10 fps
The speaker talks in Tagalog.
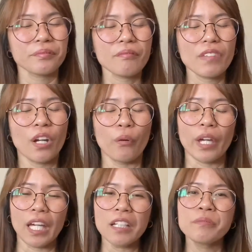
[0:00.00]

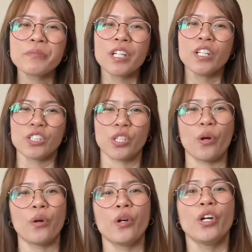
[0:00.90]
Okay?
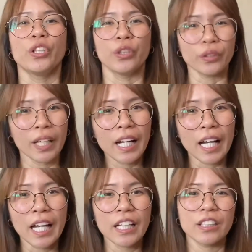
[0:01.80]
So, yun na nga,
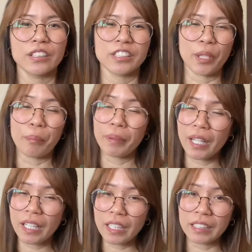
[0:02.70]

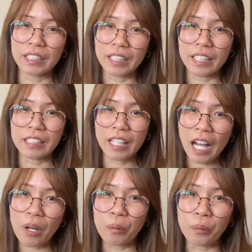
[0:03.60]
syempre na-denied na
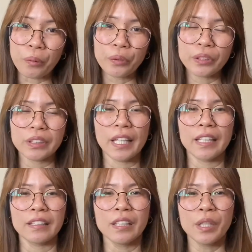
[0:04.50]
ako.
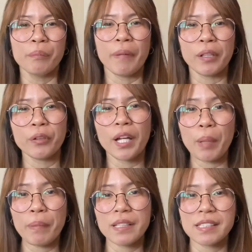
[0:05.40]
Then, meron
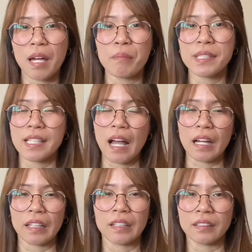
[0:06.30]
nakapagsabi sa
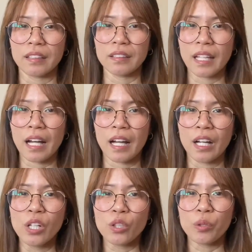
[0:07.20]
akin na
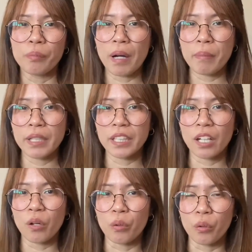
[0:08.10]
kung babalik
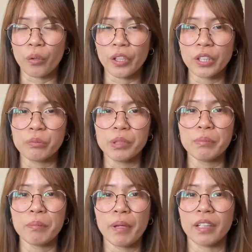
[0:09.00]
ako, it would be
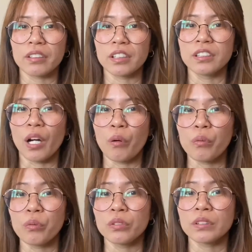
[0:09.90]
better daw
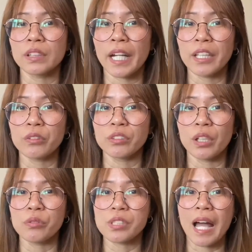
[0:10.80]
kung try ko daw
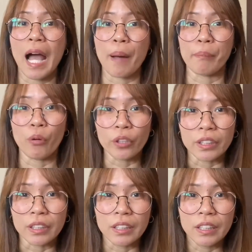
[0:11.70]
sa hapon.
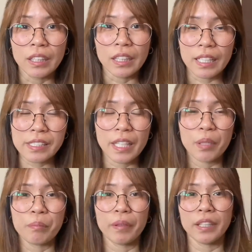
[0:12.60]
Kasi
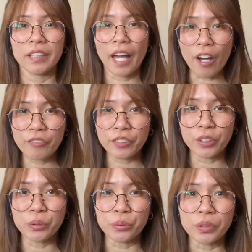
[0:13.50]
in the
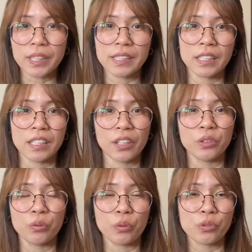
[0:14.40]
afternoon, isa na lang yung
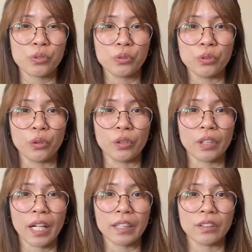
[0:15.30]
consul doon
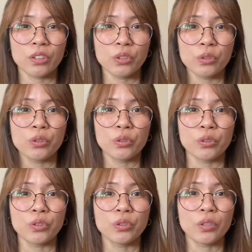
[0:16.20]
at yun yun
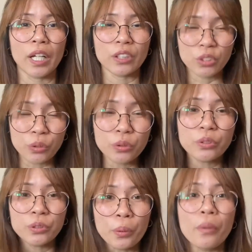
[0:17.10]
at
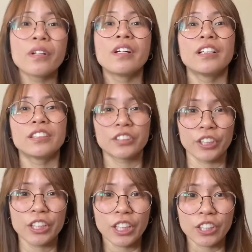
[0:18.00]
yun yung
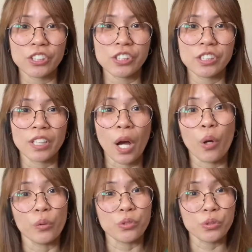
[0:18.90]
Turkish na
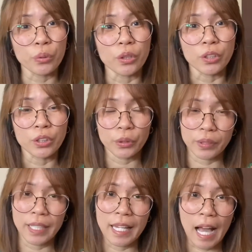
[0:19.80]
consul, yung
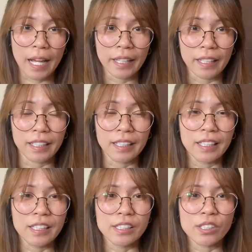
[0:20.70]
lalaki.
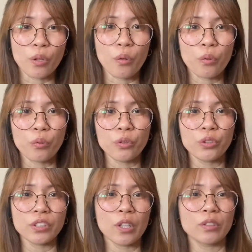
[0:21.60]
So, kung yun
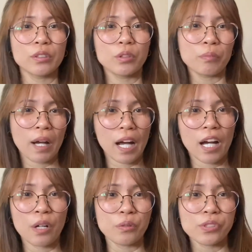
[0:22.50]
daw yung
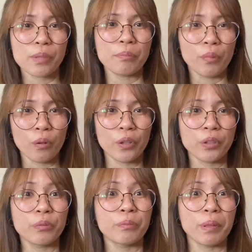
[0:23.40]
makakausap mo, it
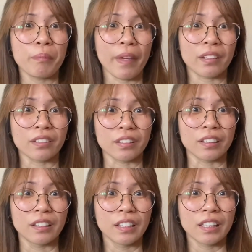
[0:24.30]
would be better.
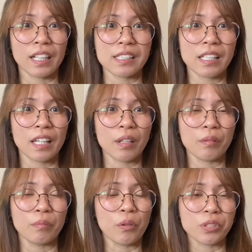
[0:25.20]
Kasi
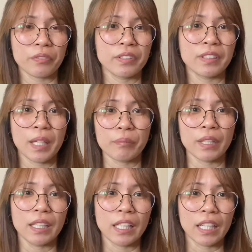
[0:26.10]
most of the time
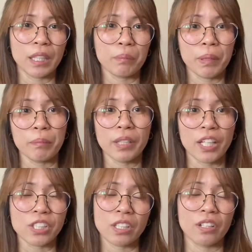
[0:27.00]
talaga, nagbibigay
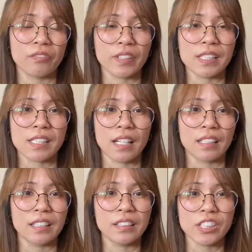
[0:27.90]
siya ng visa,
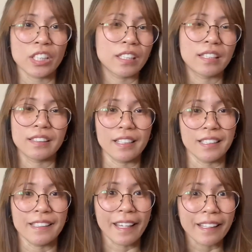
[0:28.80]
hindi siya nang
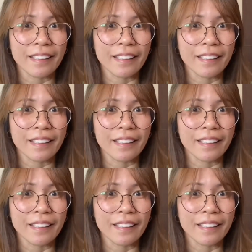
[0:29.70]
de-deny.